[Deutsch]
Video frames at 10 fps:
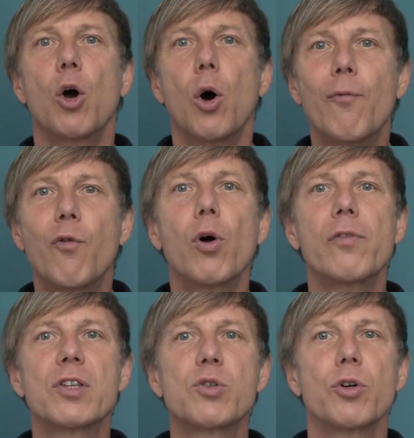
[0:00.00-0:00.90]
Obwohl
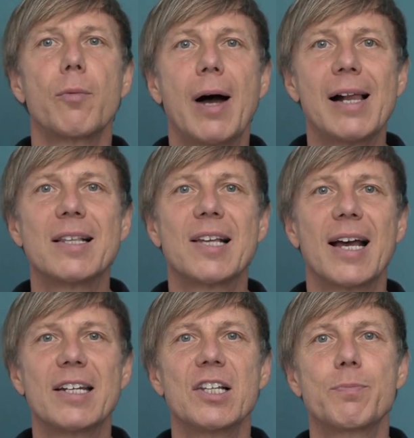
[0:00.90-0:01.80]
wir zur normalen
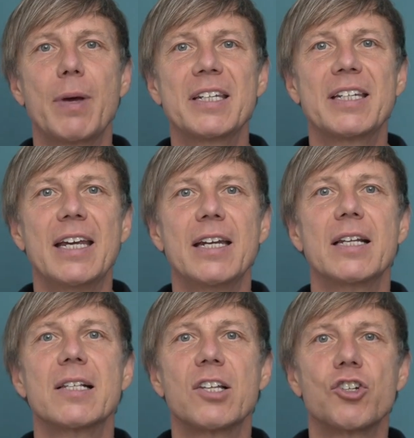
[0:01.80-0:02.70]
Zeit ins Bett gehen,
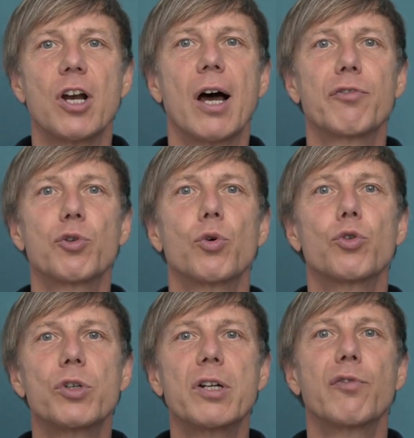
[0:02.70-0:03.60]
ist der Schlafdruck
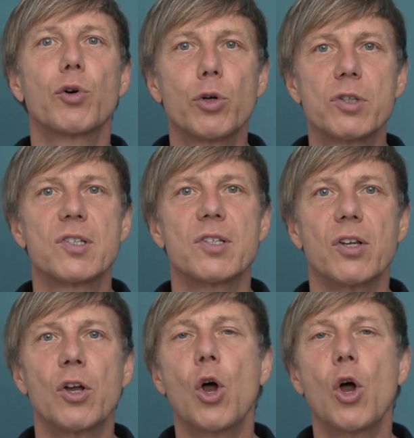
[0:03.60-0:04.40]
durch den verkürzten